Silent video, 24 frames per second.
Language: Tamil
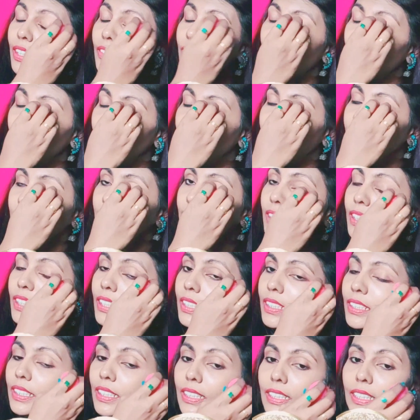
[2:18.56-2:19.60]
அளவு எடுத்து
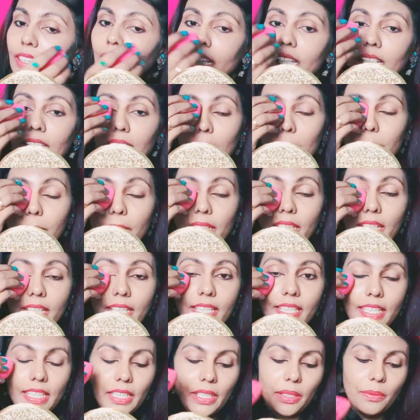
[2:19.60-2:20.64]

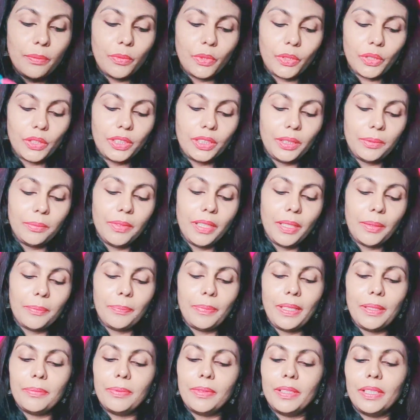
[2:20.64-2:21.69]
நல்லபடியாக ஸ்கின் மொத்தமாக
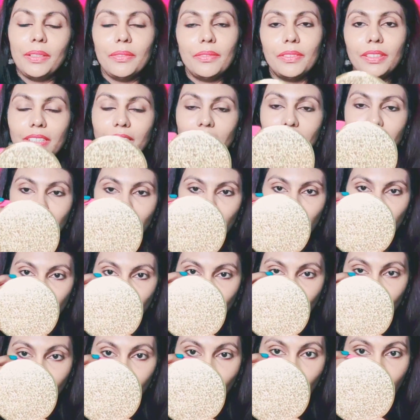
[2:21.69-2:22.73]
அப்ளை பண்ணி விட்டுட்டா
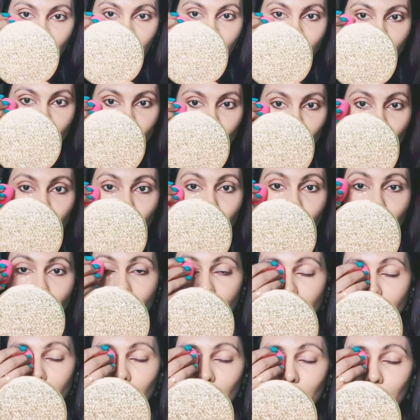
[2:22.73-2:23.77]
போதும் நல்லா
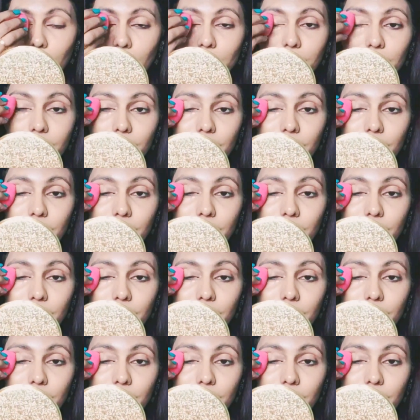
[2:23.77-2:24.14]
சூப்பராக இருக்கும்